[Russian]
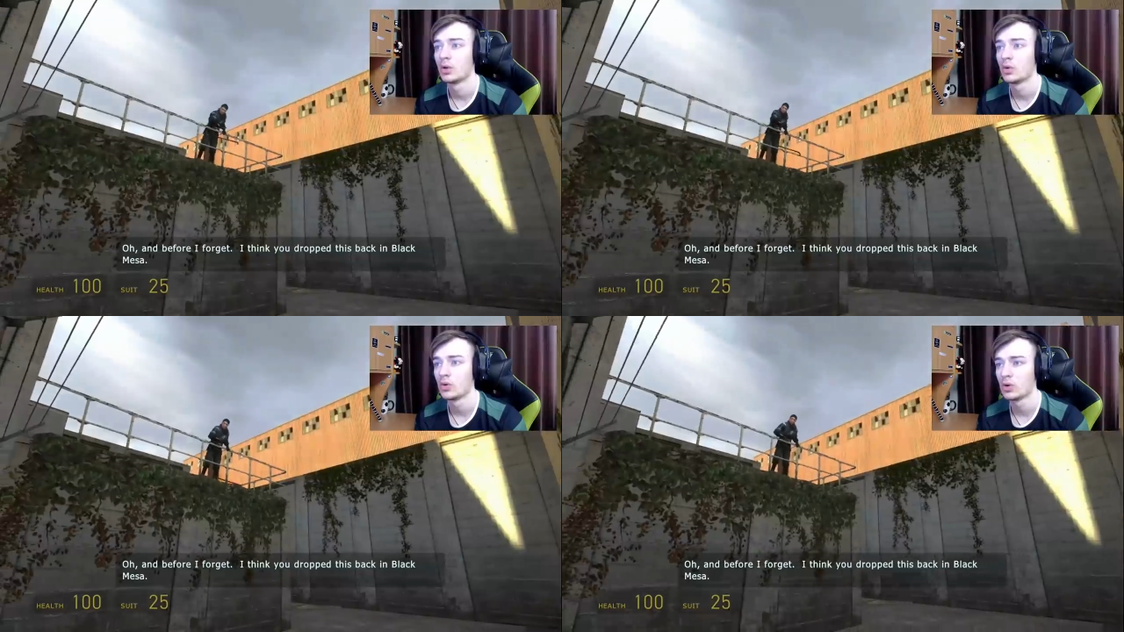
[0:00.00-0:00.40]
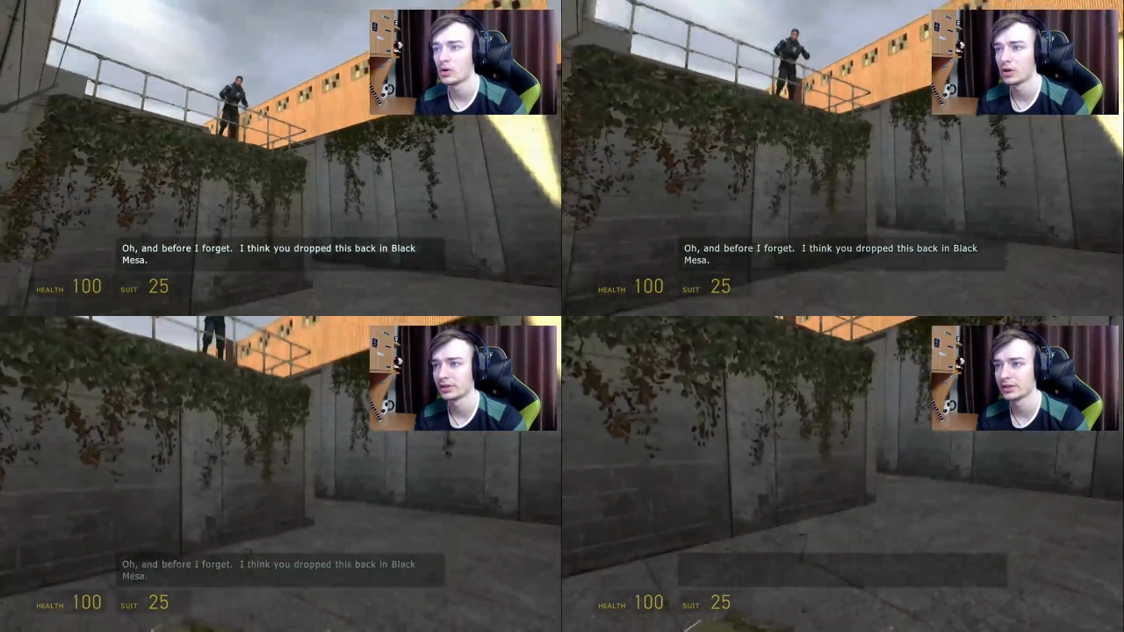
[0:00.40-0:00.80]

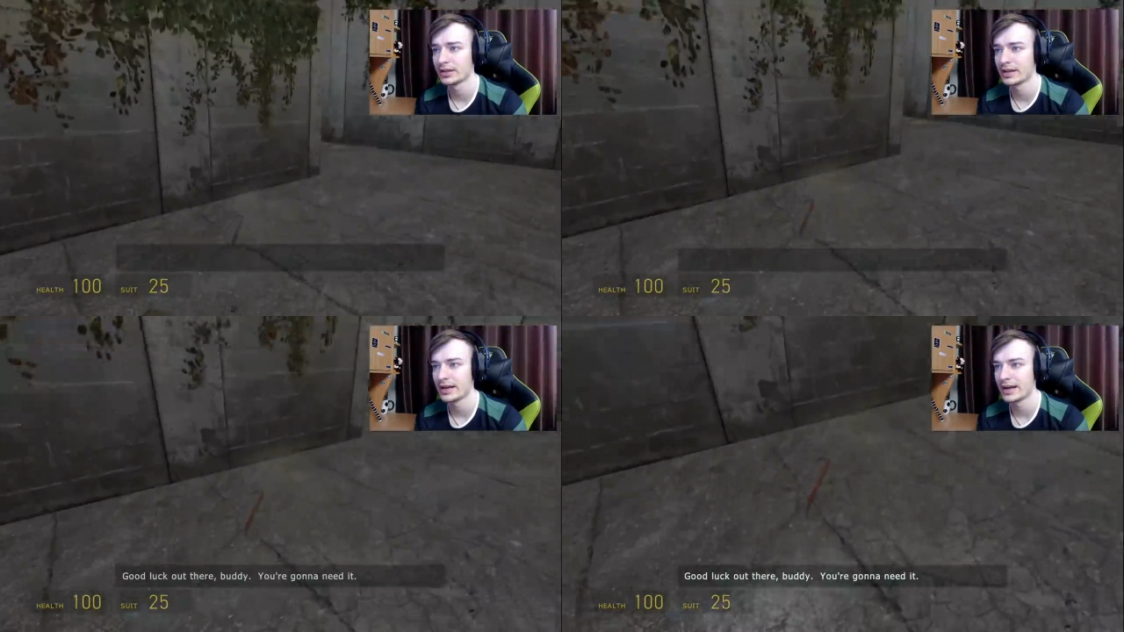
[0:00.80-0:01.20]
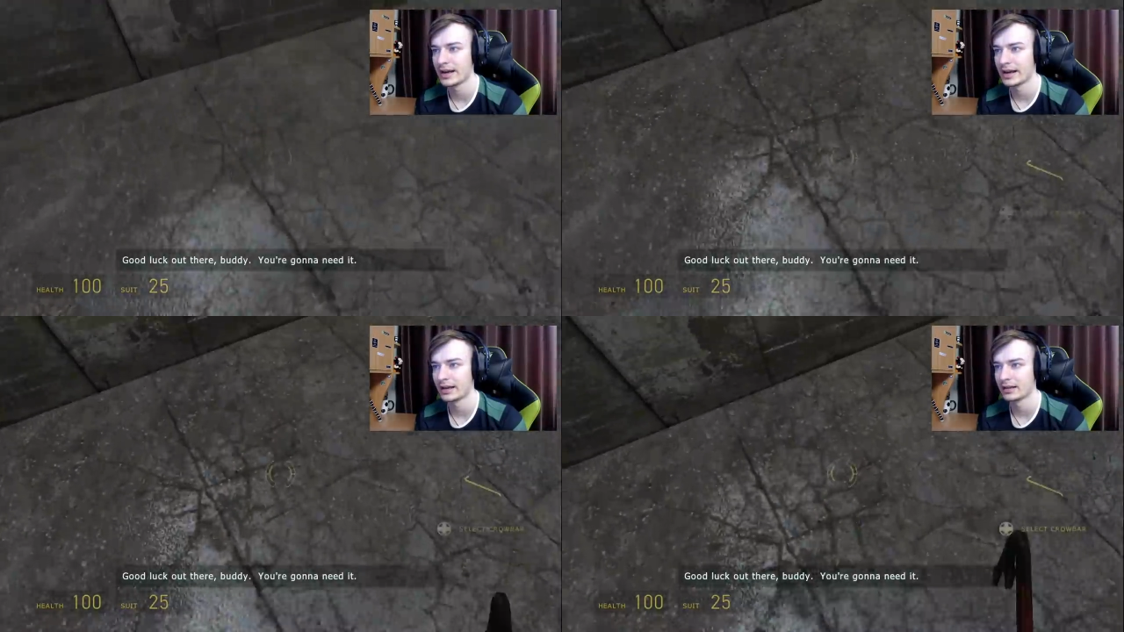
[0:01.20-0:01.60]
О,
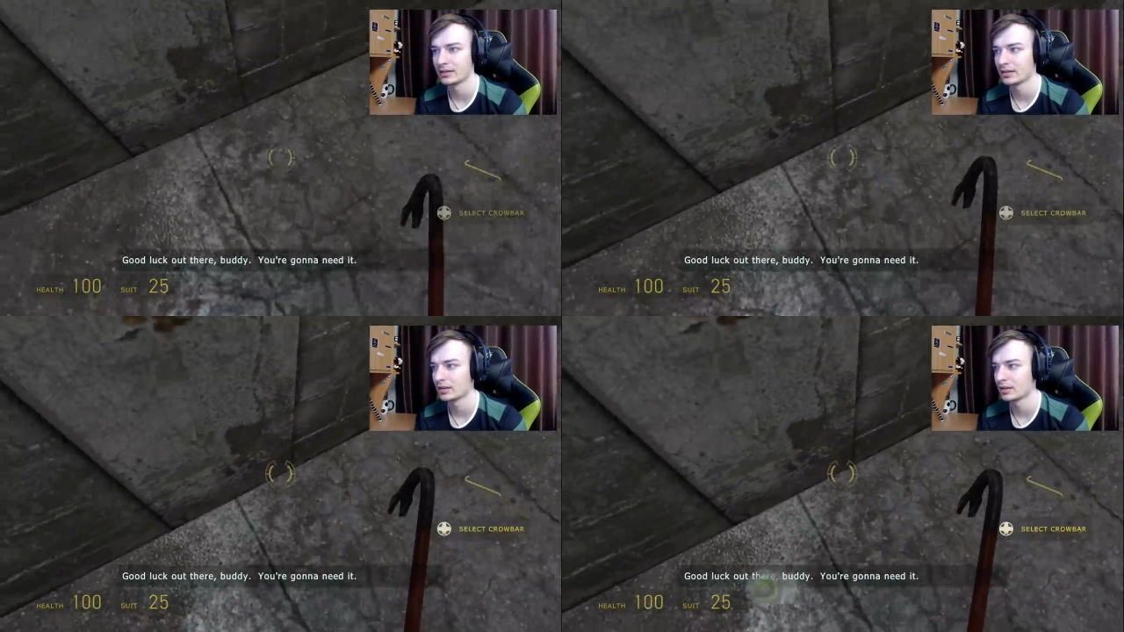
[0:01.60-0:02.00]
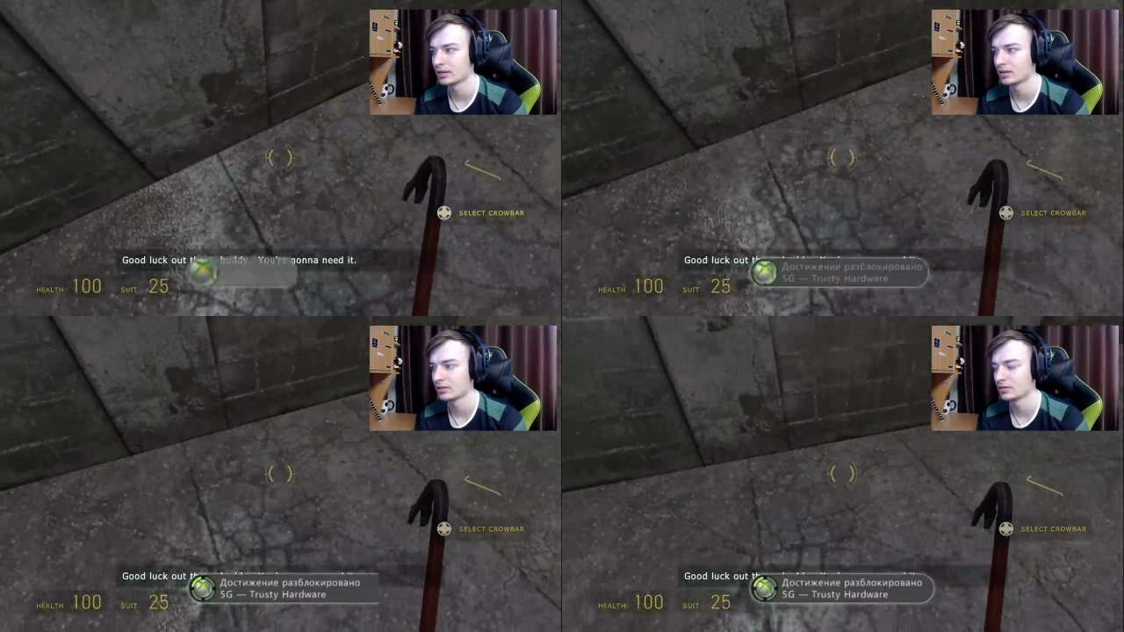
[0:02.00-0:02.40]
да!
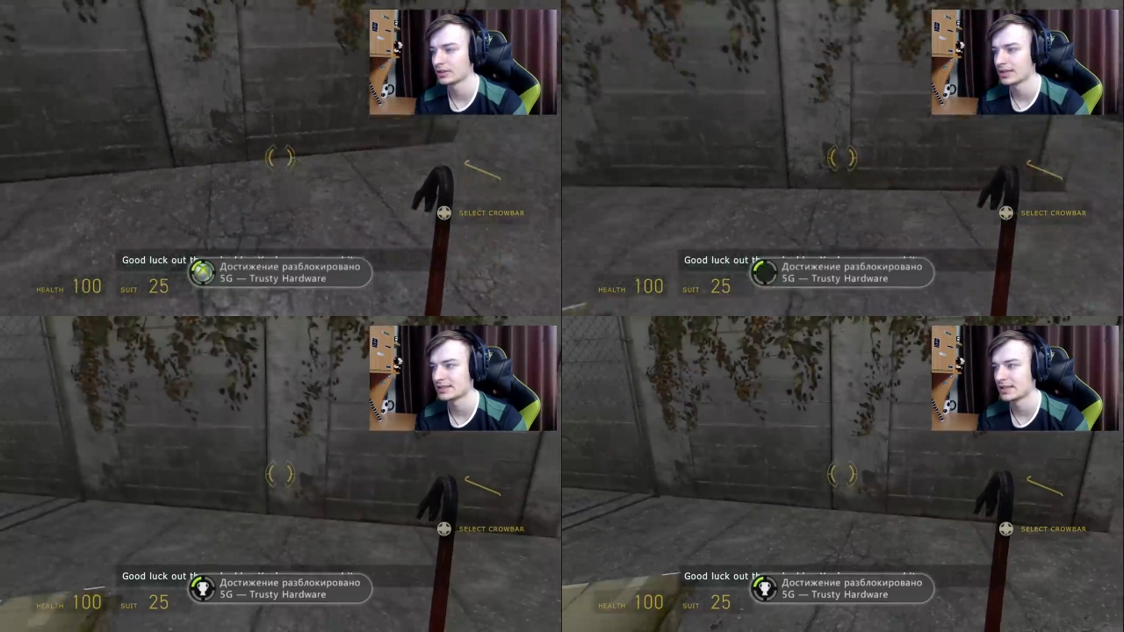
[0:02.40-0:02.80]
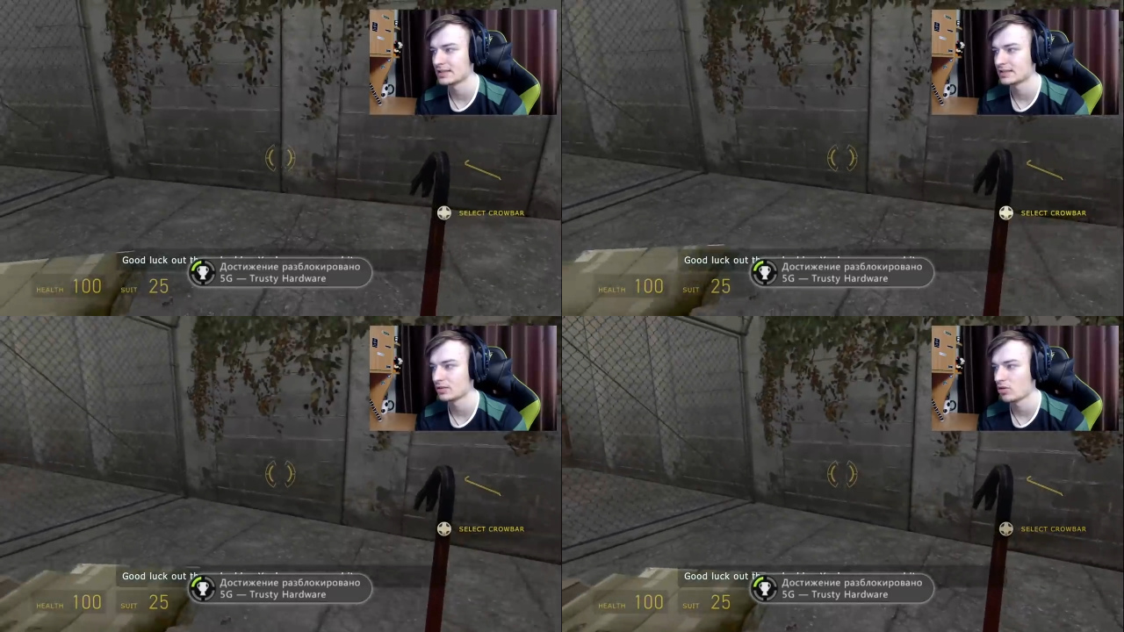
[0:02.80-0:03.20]
У нас
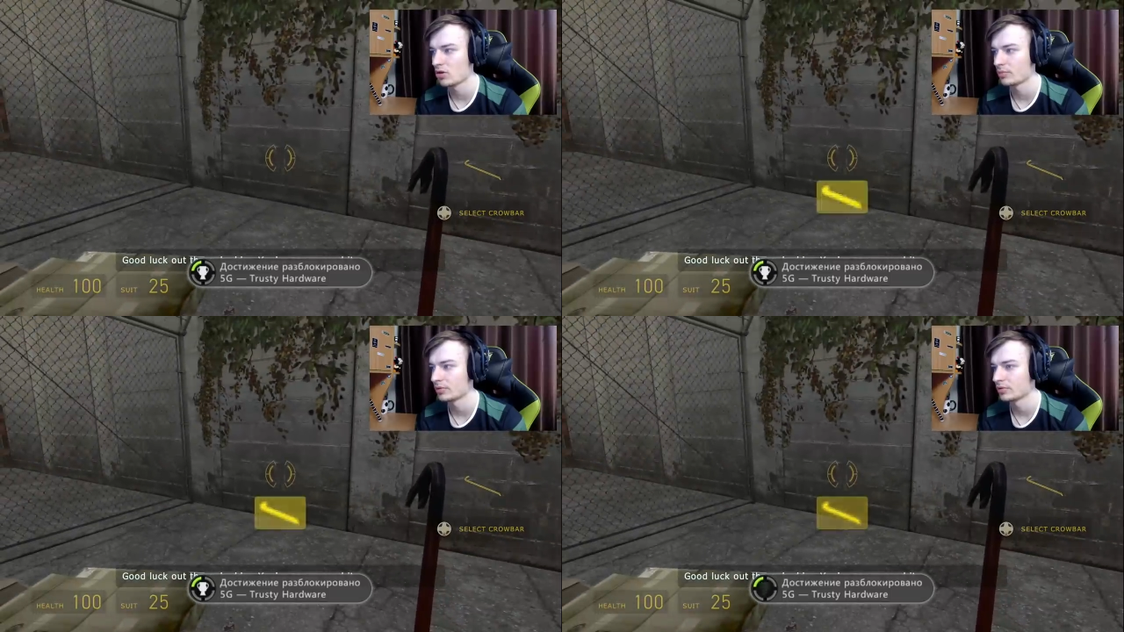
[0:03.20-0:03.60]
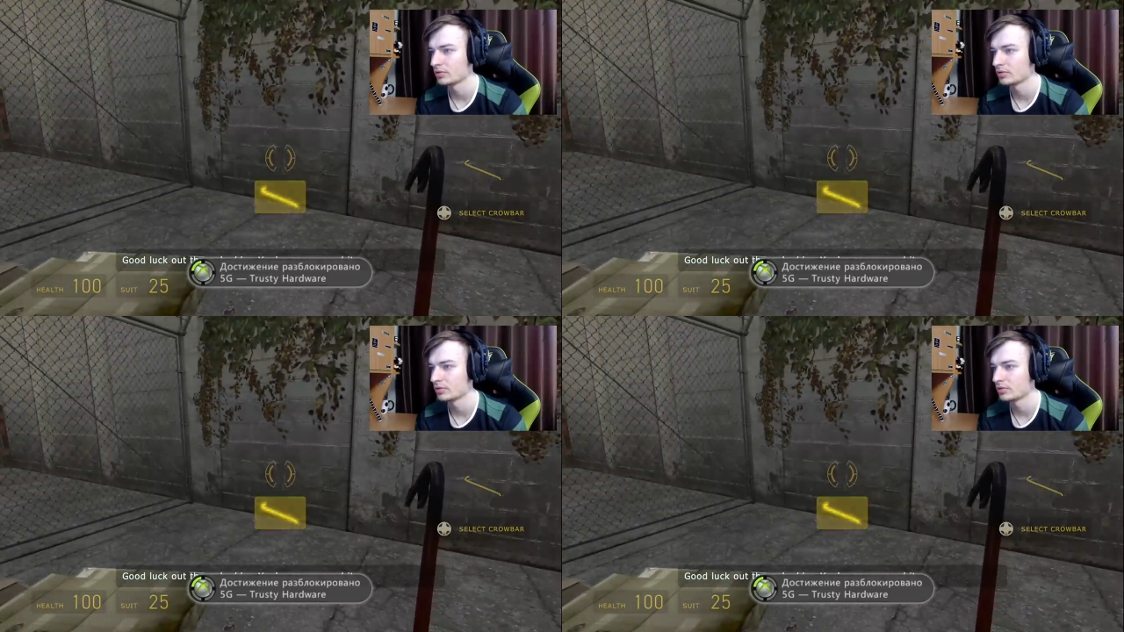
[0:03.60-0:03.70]
есть лом.